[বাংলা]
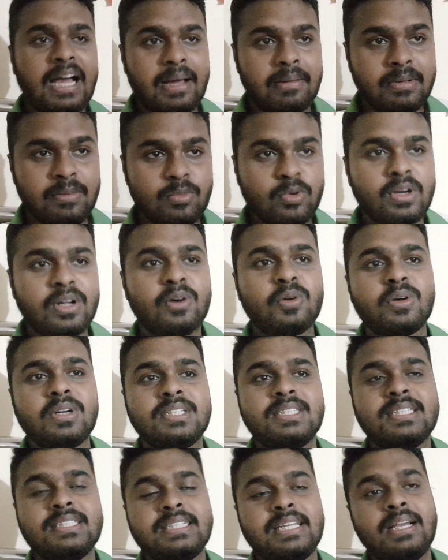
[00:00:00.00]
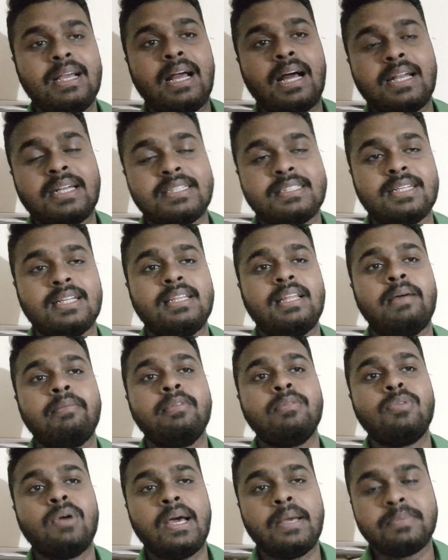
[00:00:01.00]
আমি মনে করি যে যে গানের সাথে
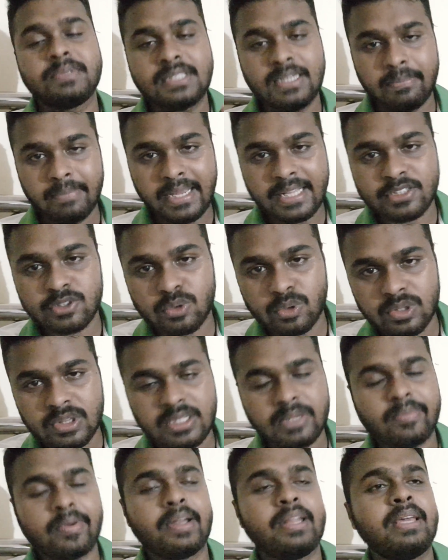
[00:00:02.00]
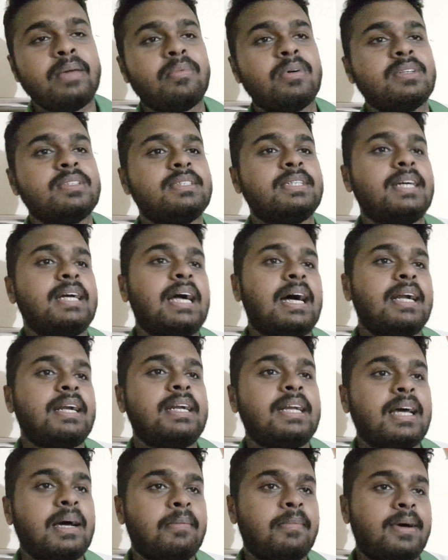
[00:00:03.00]
আমি ভাইবসটা ম্যাচ করতে পারি এবং যে
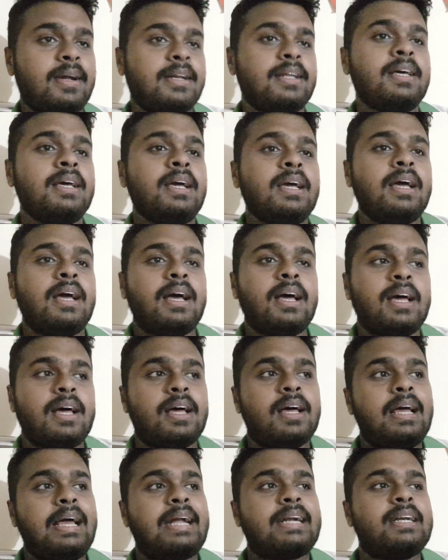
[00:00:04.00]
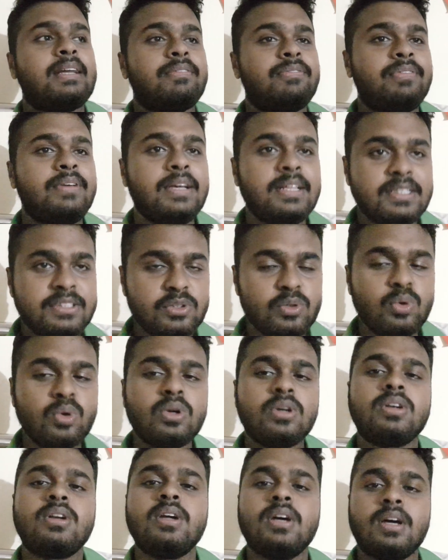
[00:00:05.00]
গানটা আমার একটা ফিলস
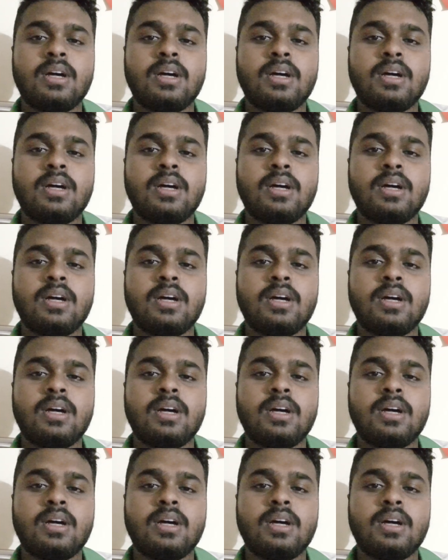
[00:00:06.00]
গুড